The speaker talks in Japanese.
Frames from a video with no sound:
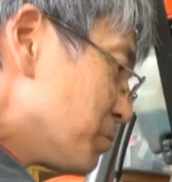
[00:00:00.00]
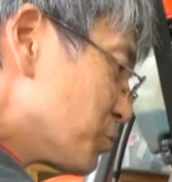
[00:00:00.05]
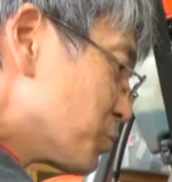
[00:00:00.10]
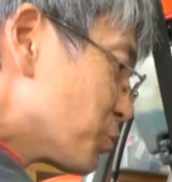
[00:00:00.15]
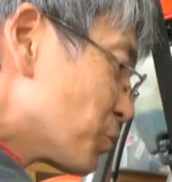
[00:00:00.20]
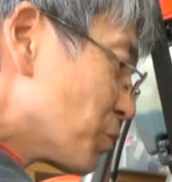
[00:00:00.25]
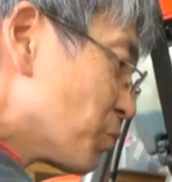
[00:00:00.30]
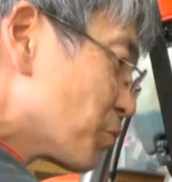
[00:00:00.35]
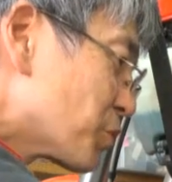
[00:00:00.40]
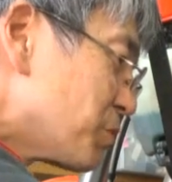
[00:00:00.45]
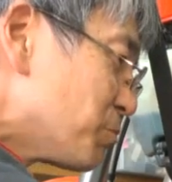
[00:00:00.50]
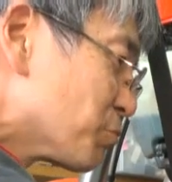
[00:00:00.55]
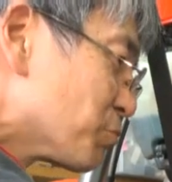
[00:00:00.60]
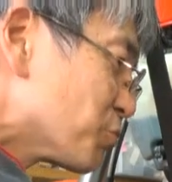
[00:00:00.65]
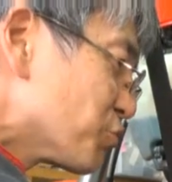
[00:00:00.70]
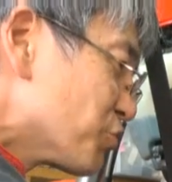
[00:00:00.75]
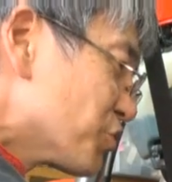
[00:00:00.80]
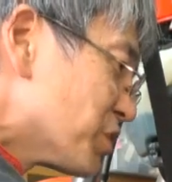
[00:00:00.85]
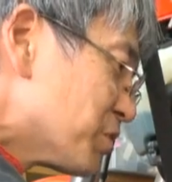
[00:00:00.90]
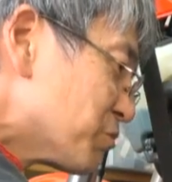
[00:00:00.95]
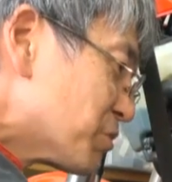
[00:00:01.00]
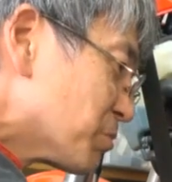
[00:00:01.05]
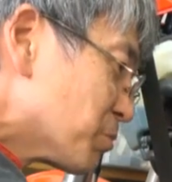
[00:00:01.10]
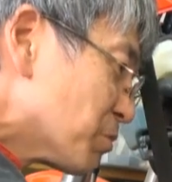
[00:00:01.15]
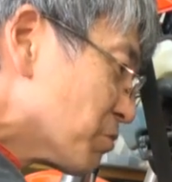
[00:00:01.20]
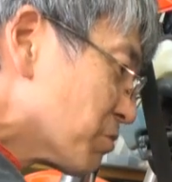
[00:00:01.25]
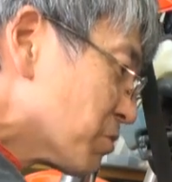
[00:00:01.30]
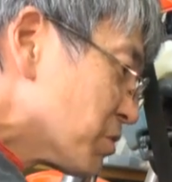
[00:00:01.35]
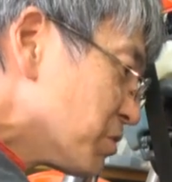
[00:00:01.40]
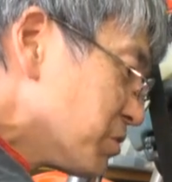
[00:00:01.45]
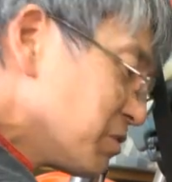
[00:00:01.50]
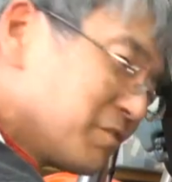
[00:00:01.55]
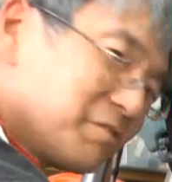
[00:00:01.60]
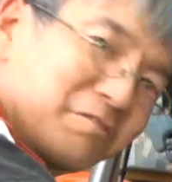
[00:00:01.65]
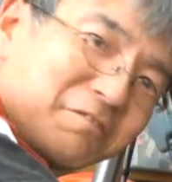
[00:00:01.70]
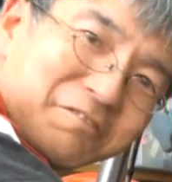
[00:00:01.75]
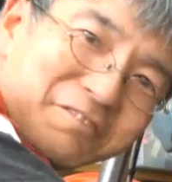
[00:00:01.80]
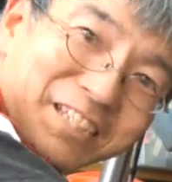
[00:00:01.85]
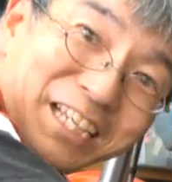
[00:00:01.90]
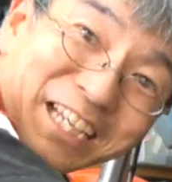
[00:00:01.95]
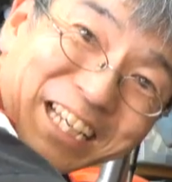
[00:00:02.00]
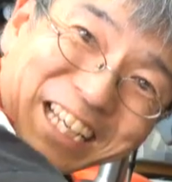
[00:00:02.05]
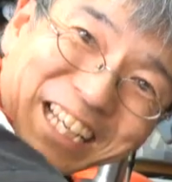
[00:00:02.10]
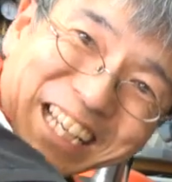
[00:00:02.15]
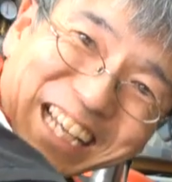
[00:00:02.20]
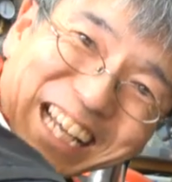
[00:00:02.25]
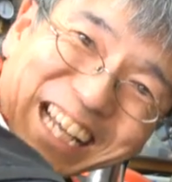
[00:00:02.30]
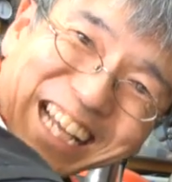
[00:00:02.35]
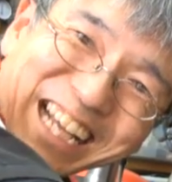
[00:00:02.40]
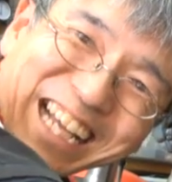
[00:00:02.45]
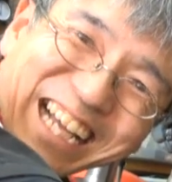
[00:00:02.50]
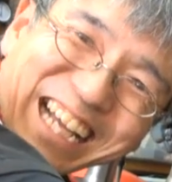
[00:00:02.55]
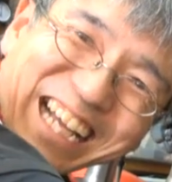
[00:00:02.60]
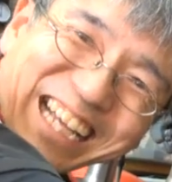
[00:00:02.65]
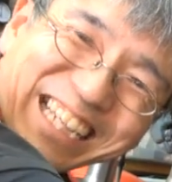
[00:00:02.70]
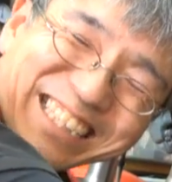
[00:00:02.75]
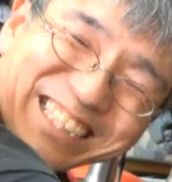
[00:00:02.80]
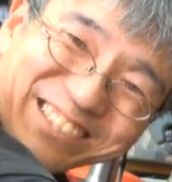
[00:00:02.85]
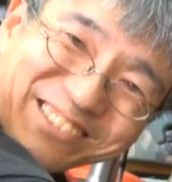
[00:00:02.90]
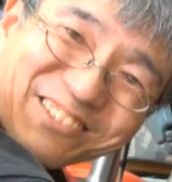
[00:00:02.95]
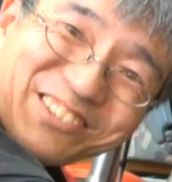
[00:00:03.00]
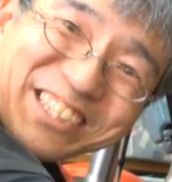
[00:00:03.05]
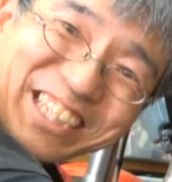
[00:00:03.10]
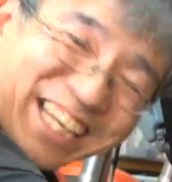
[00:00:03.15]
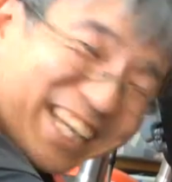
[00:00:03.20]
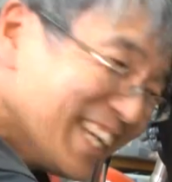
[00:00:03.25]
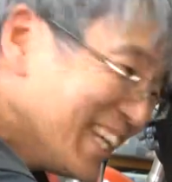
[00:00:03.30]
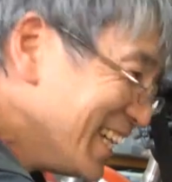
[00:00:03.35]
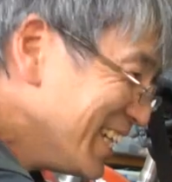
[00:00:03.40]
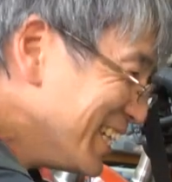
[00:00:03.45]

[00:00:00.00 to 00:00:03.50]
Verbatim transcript: それをキムコ純正で言ってもらおうかすごいね